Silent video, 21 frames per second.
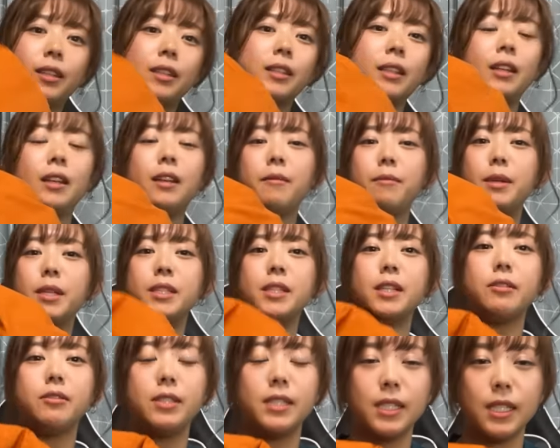でねめ
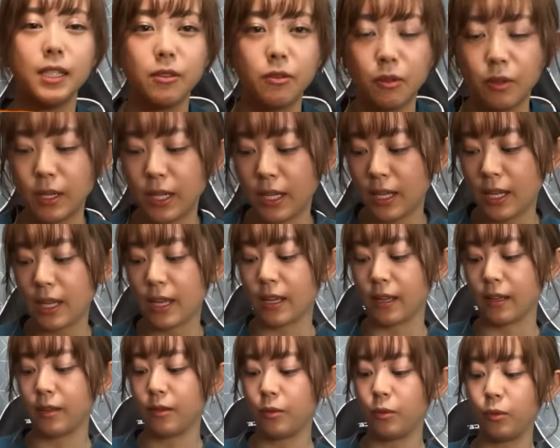ちゃくちゃこれ
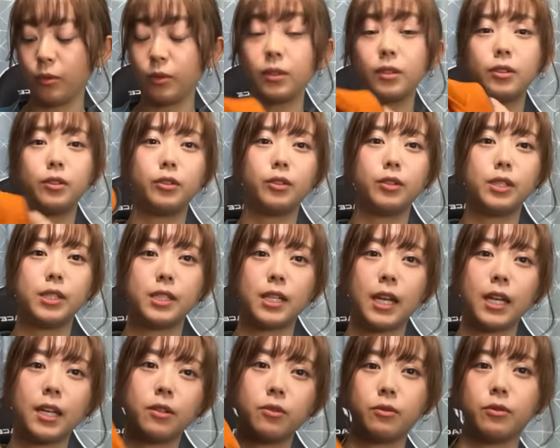ね本当に
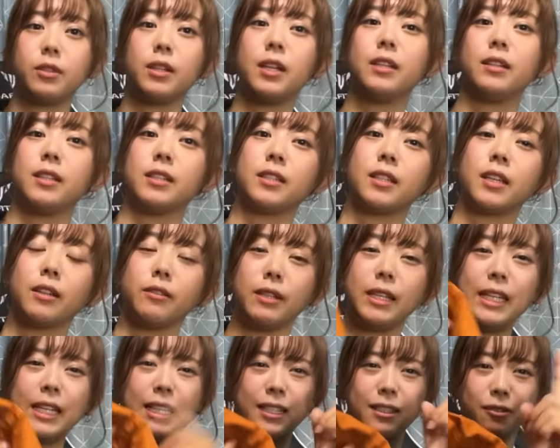最高なんですけど
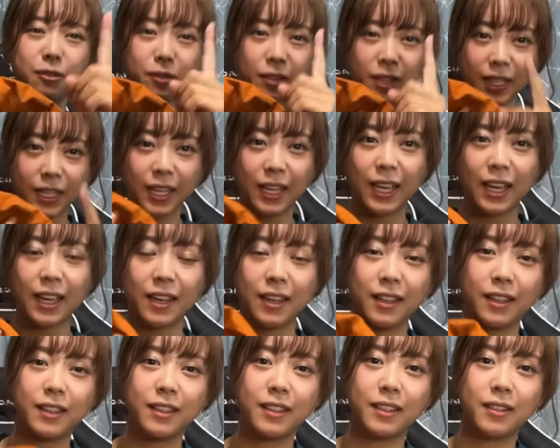1個だけ
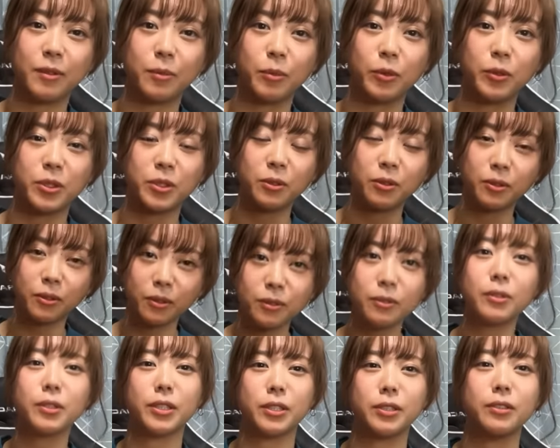もう
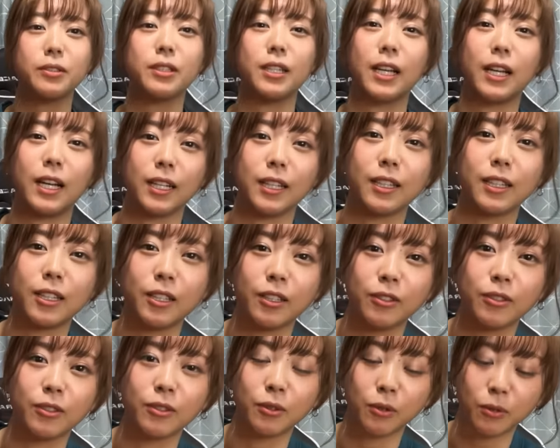欲を言うならって
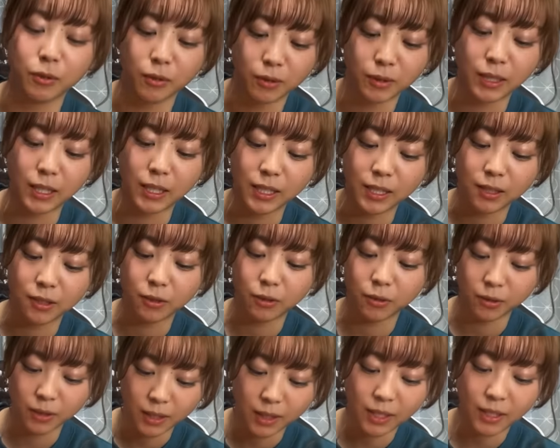いうところで1
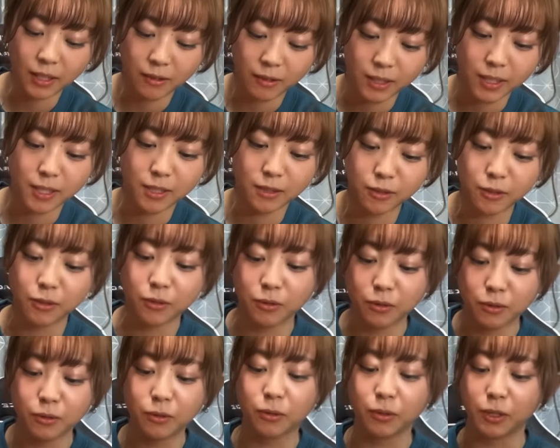個だけ私の
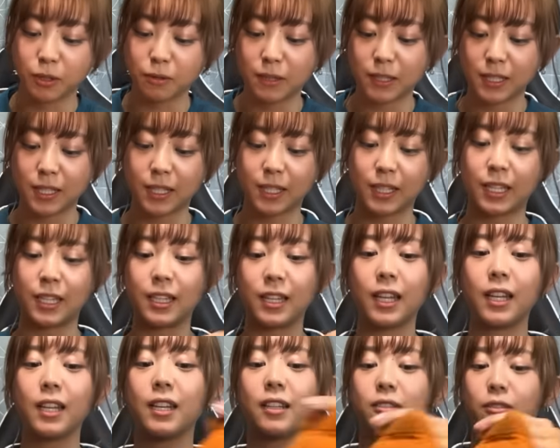欲を言わせてい
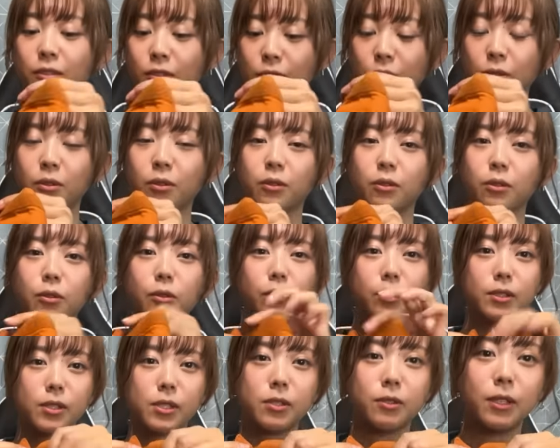ただくとこ
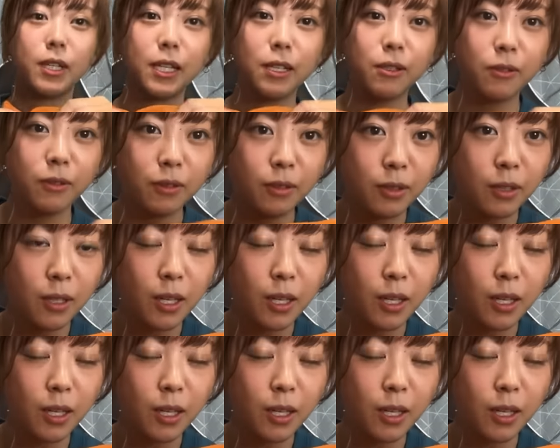の袖の